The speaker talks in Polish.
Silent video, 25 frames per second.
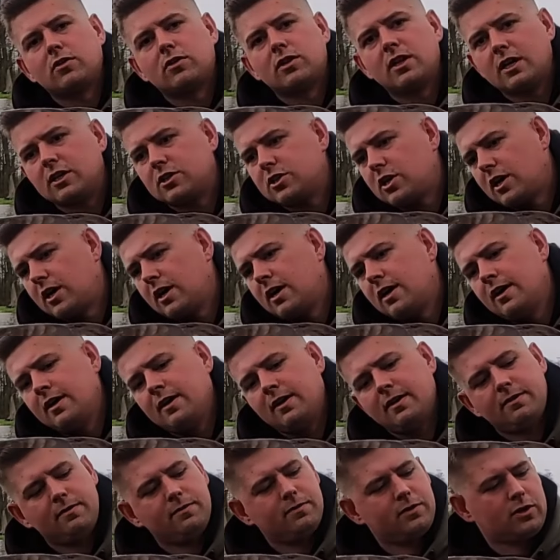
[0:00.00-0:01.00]
od nasza
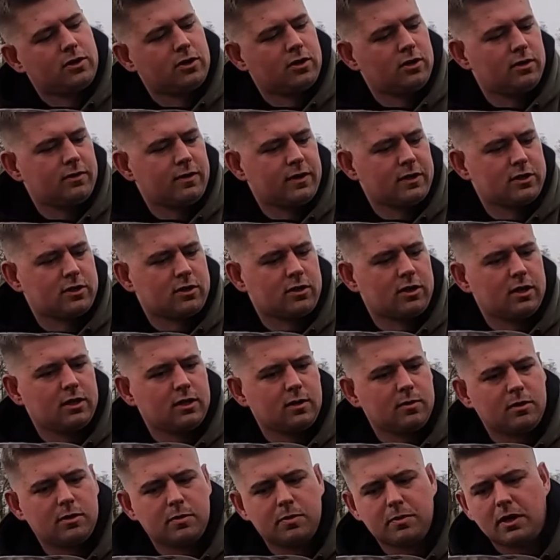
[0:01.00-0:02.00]
wyholować
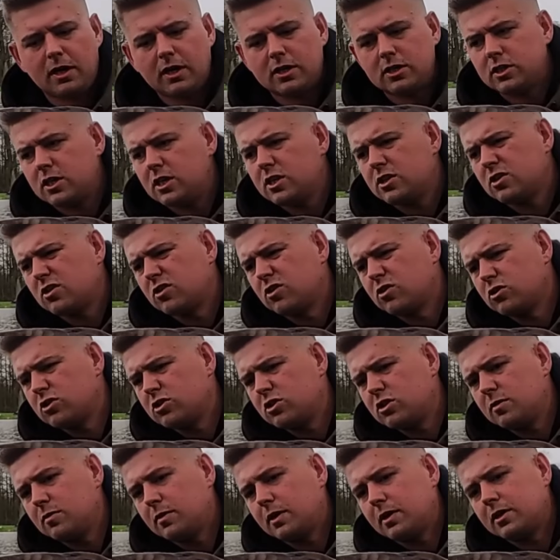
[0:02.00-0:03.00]
kolejną rybkę. Aż ciężko go
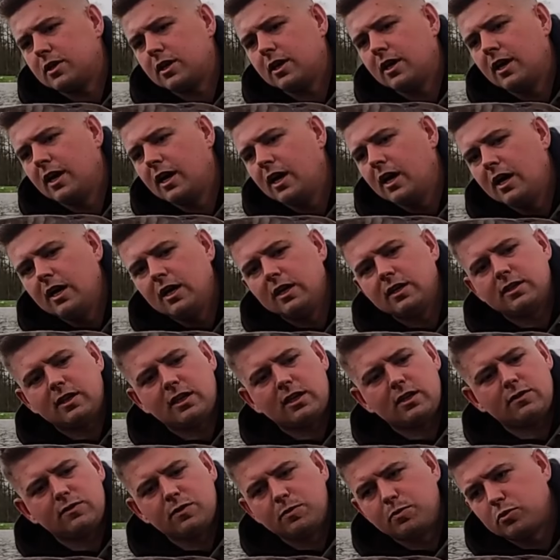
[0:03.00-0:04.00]
trzymać.
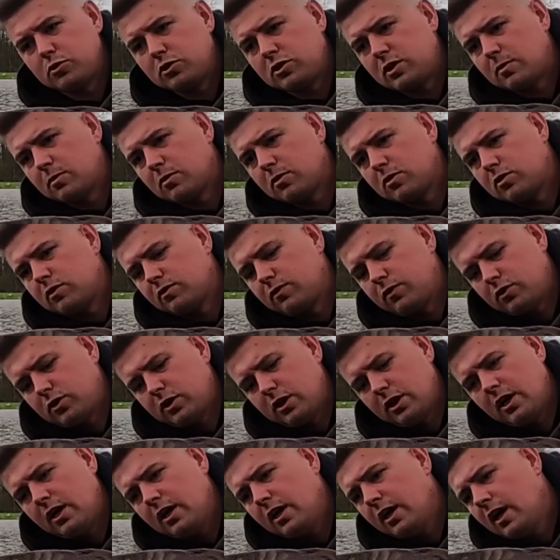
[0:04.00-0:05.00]
Zaraz wypuszczam go do
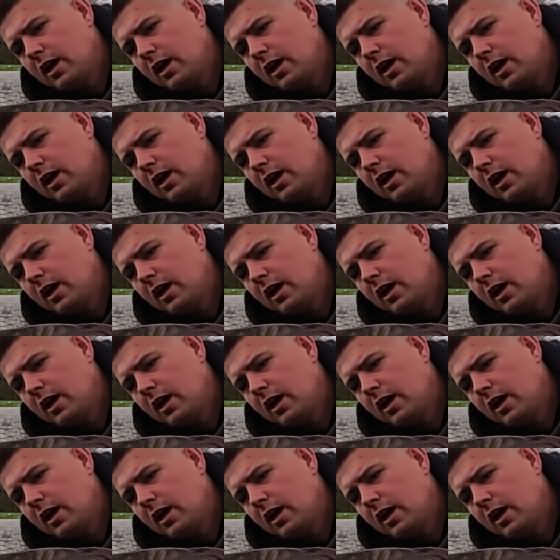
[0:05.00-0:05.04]
wody.